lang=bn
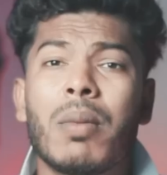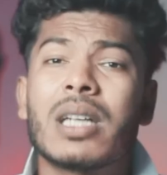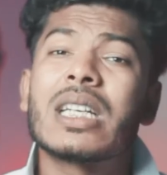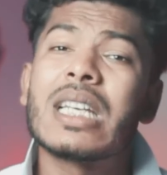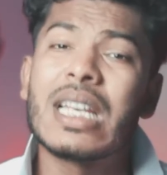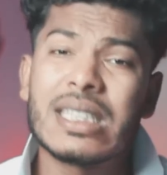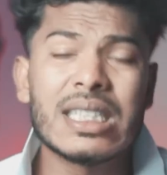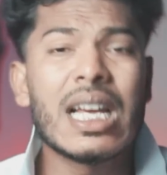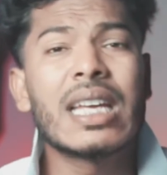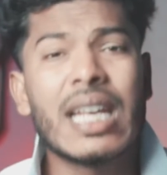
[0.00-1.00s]
বাসায়
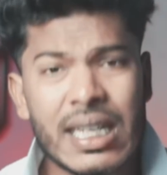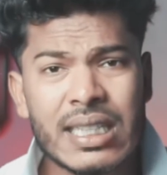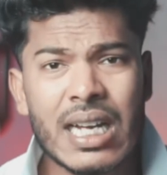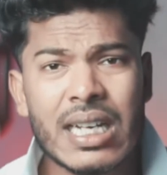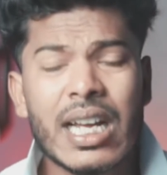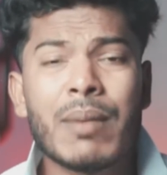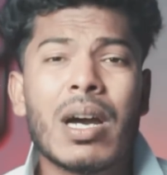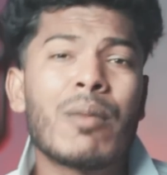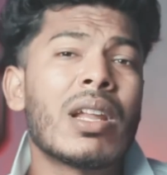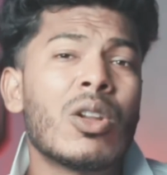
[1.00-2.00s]
এসি নাই এইটার নাকি
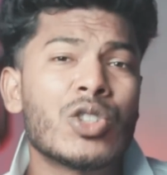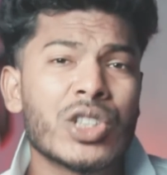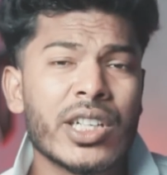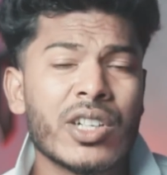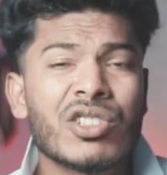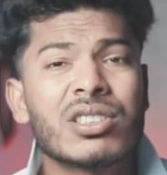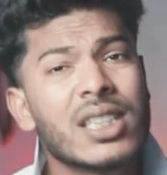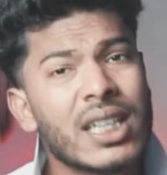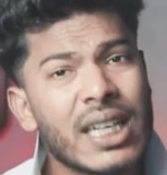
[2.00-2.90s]
বারবার লোডশেডিং হচ্ছে